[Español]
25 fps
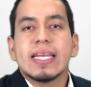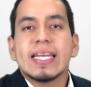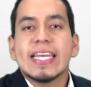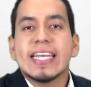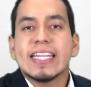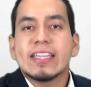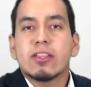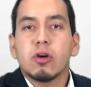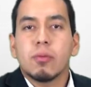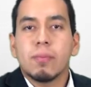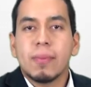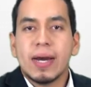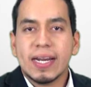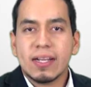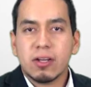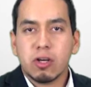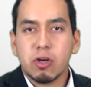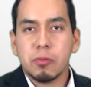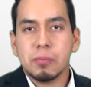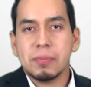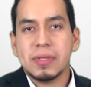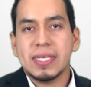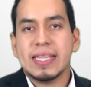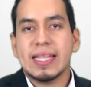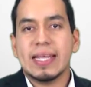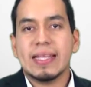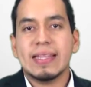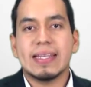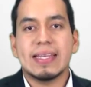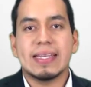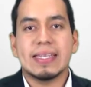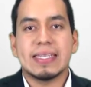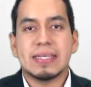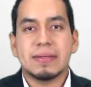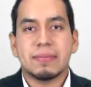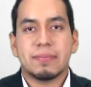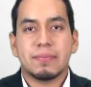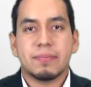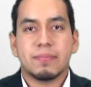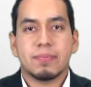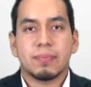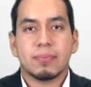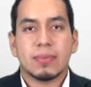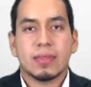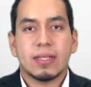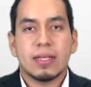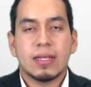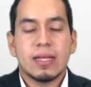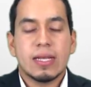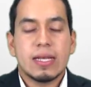y tomar comida de ahí.
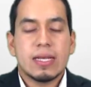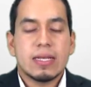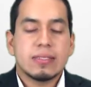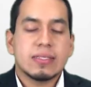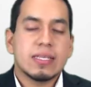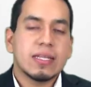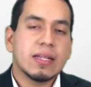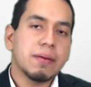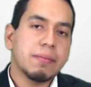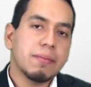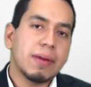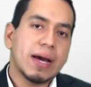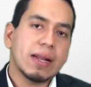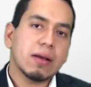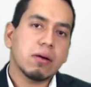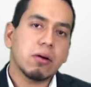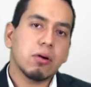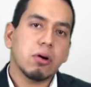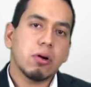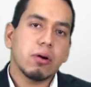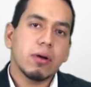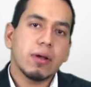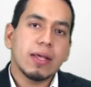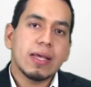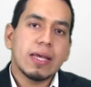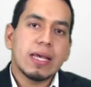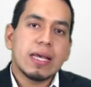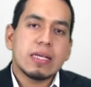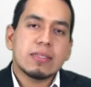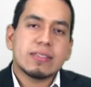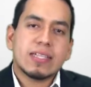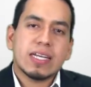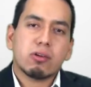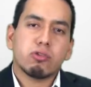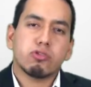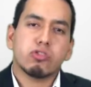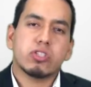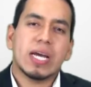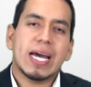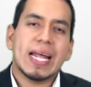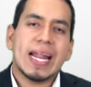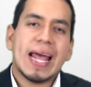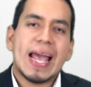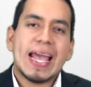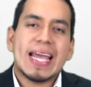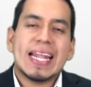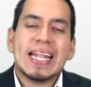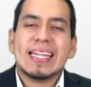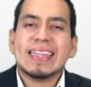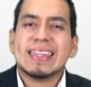Sin embargo, esta
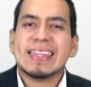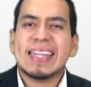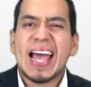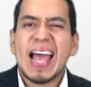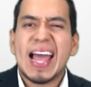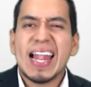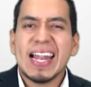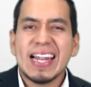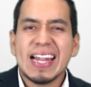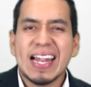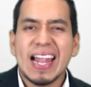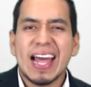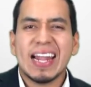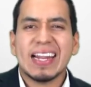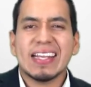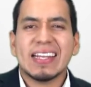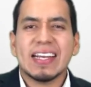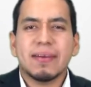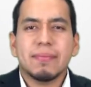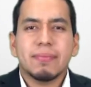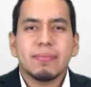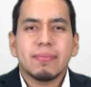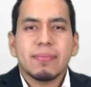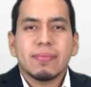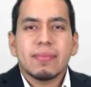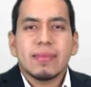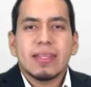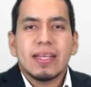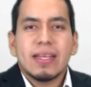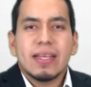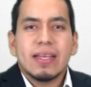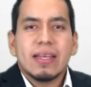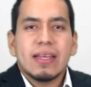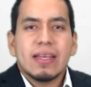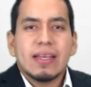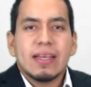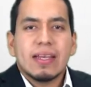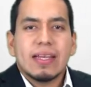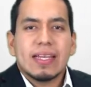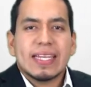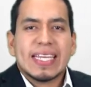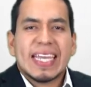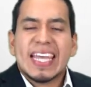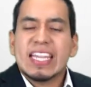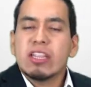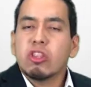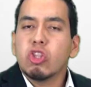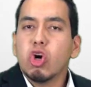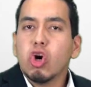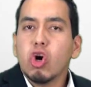cuchara era tan larga
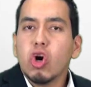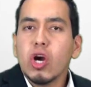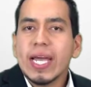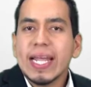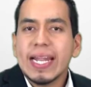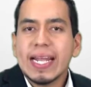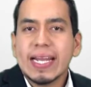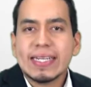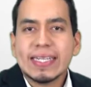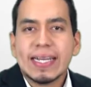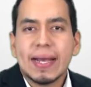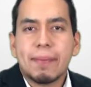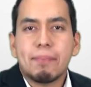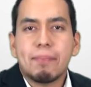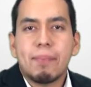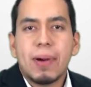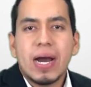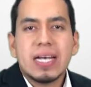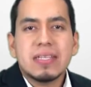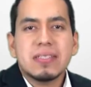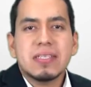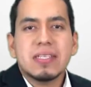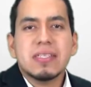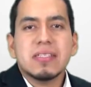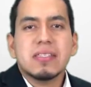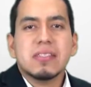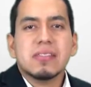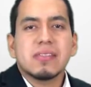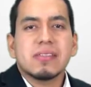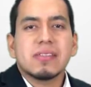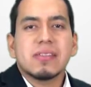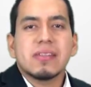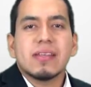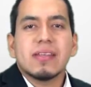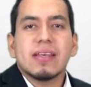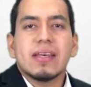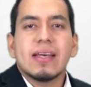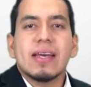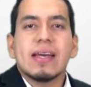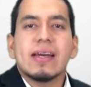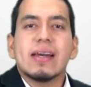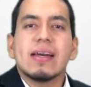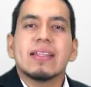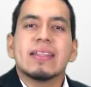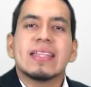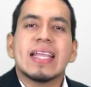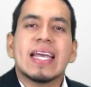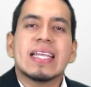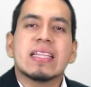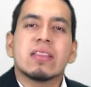que no eran capaces
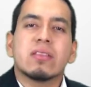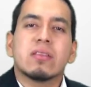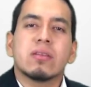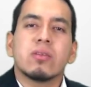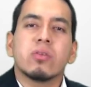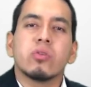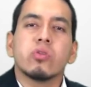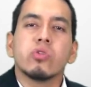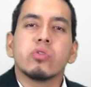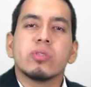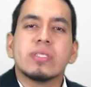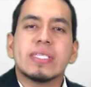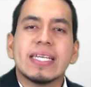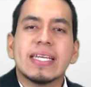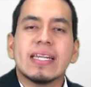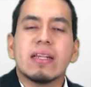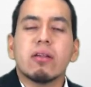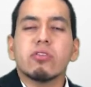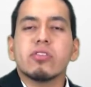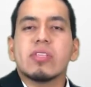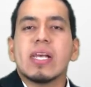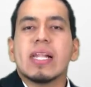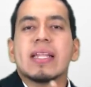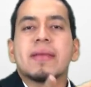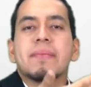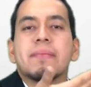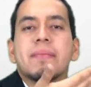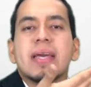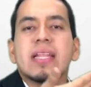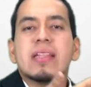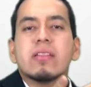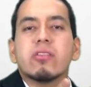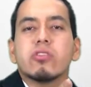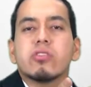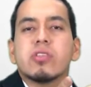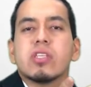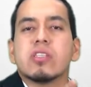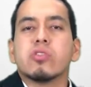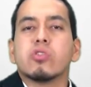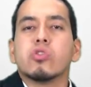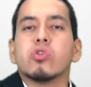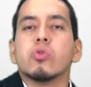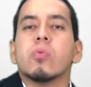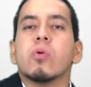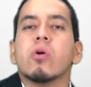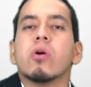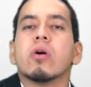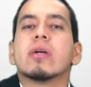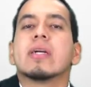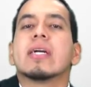de introducir los alimentos en
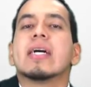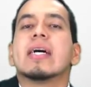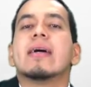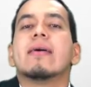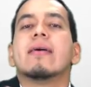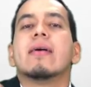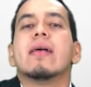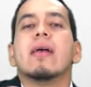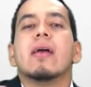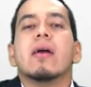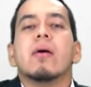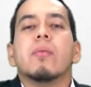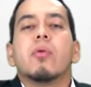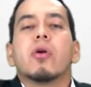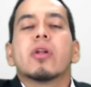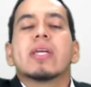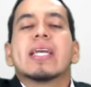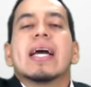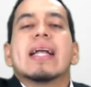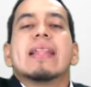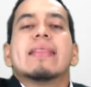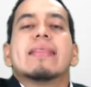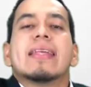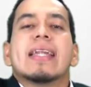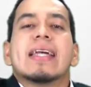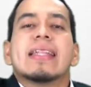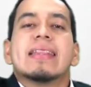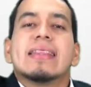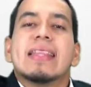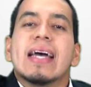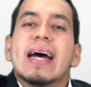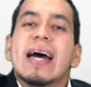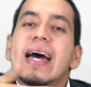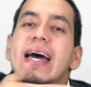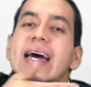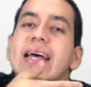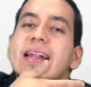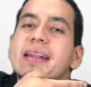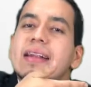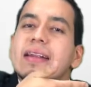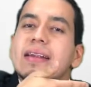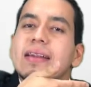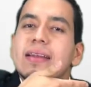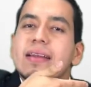su boca, porque al tratar